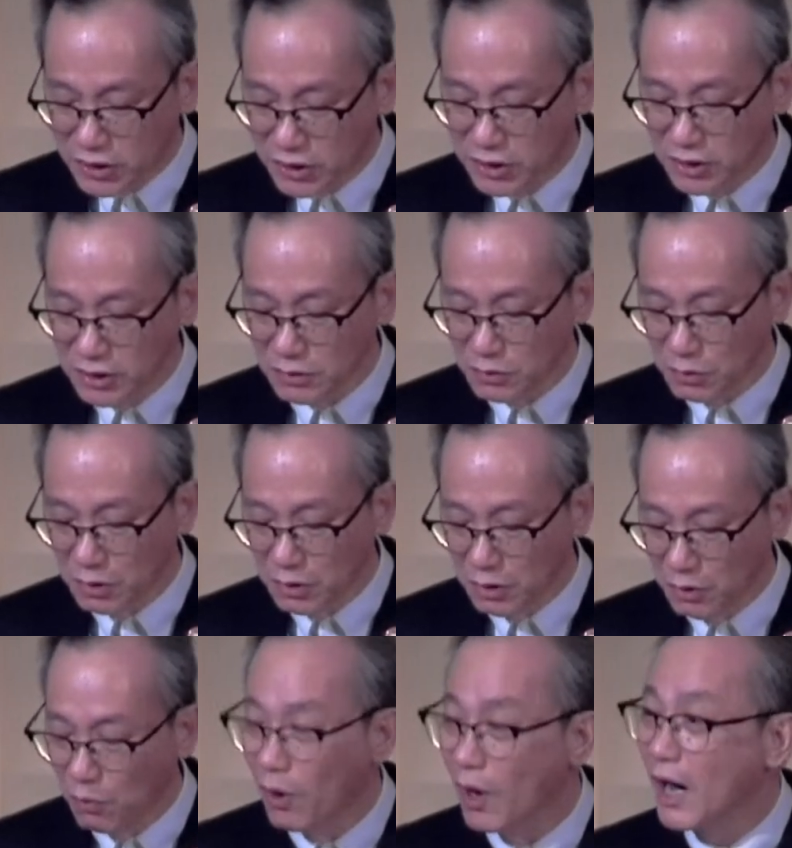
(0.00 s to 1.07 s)
赐
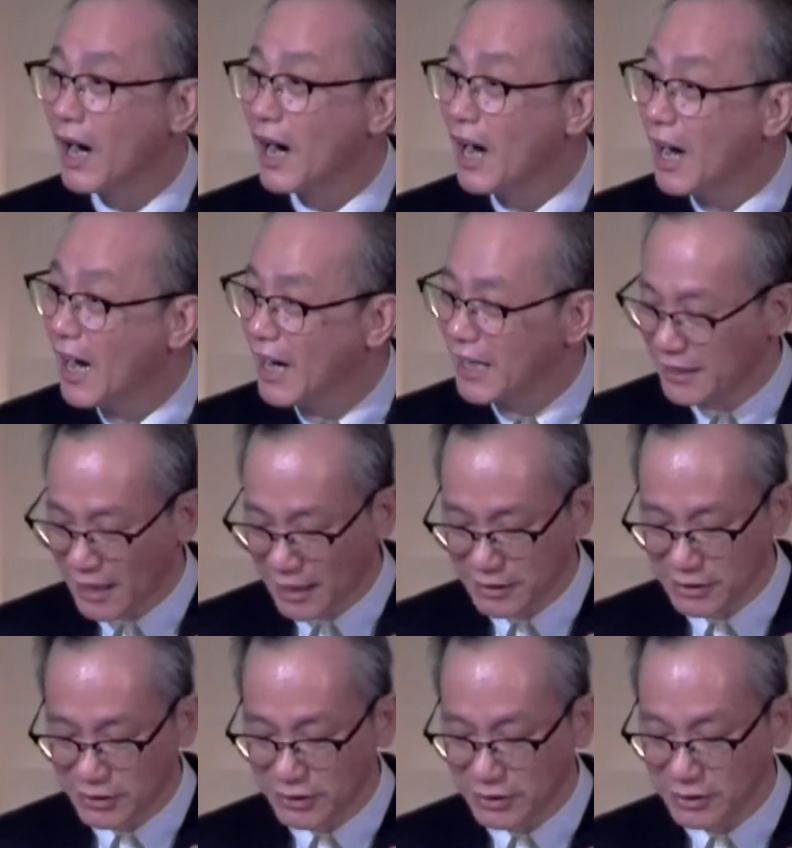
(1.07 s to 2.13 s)
我爱
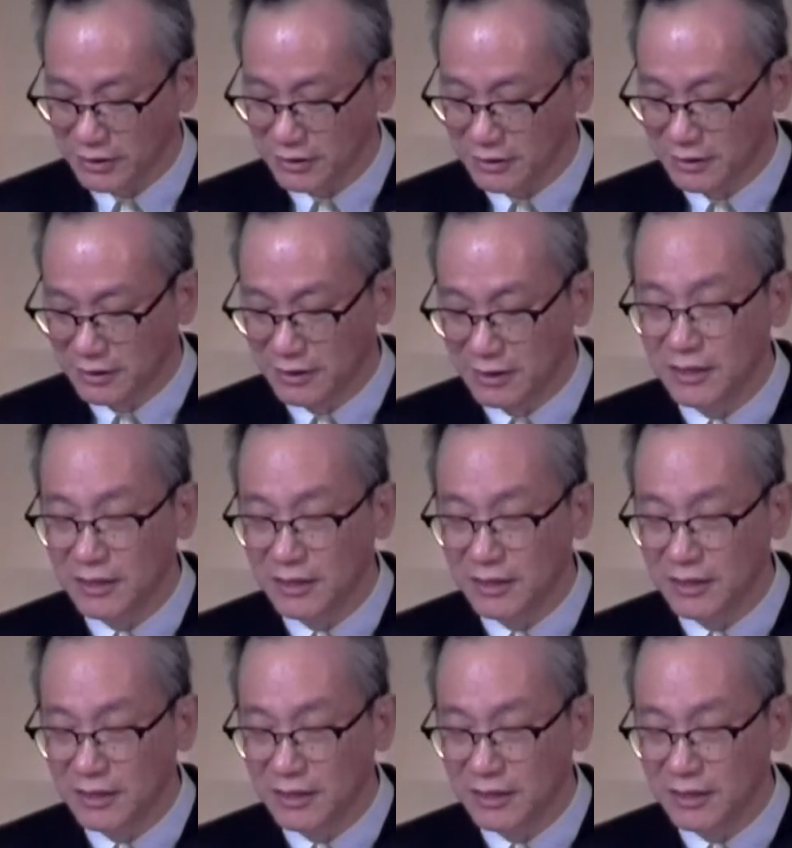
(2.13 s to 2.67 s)
他的心，